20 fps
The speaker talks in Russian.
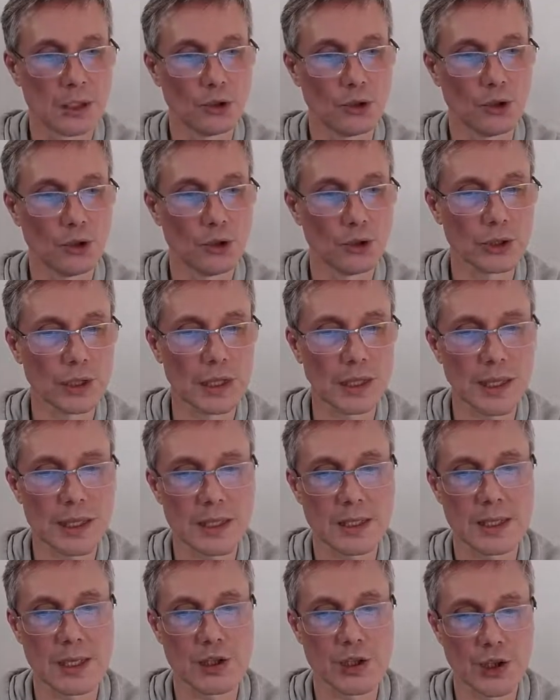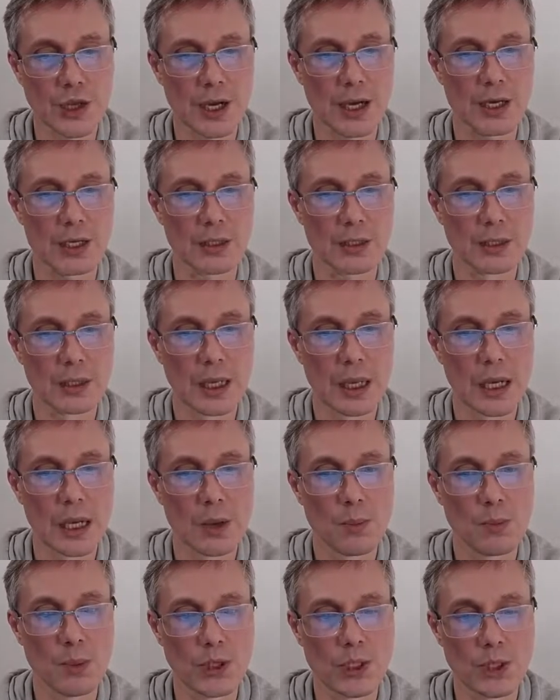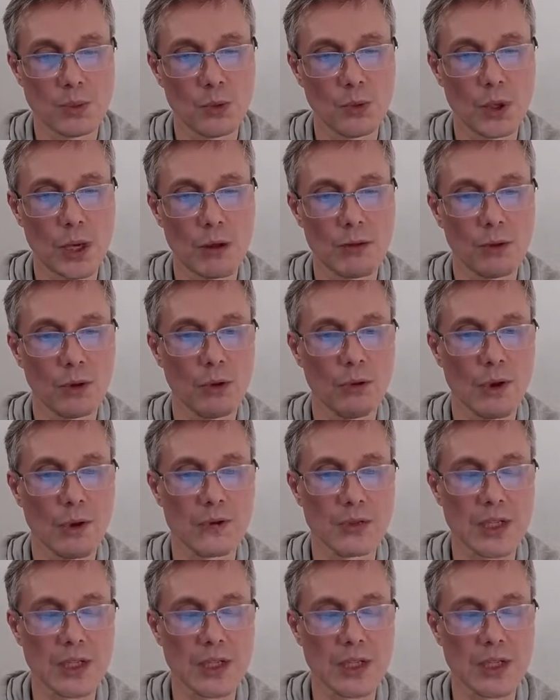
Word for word: тот расточает. Посему говорю вам,